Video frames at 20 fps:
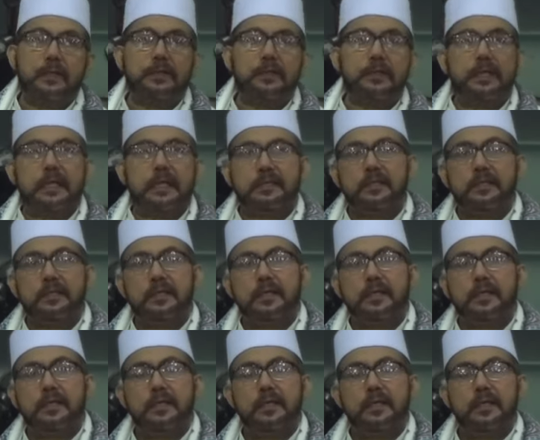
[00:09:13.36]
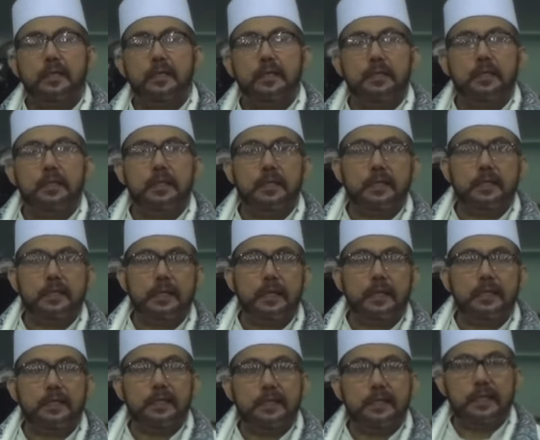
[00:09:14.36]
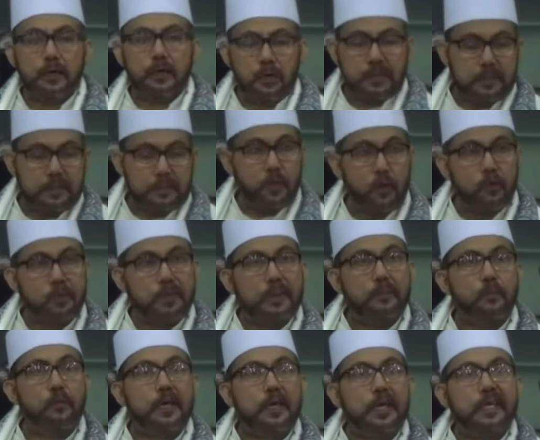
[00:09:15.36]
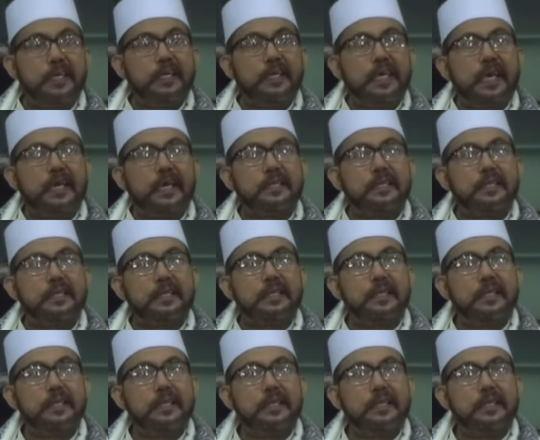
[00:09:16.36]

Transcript: niatnya ya jadi kalau sebelumnya boleh niat